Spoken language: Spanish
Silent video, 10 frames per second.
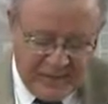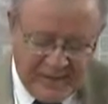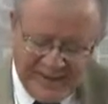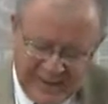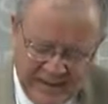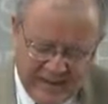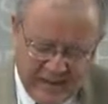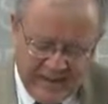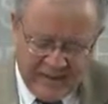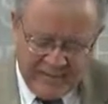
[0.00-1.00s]
Se le
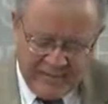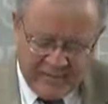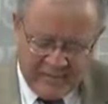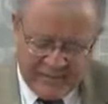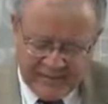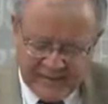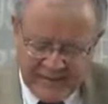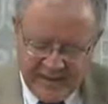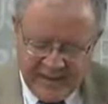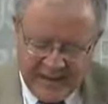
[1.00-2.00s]
puede llamar paz
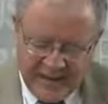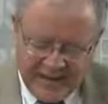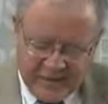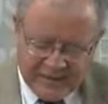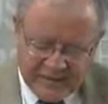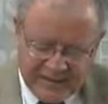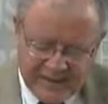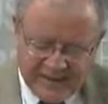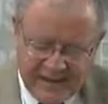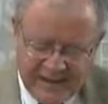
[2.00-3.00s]
a la constante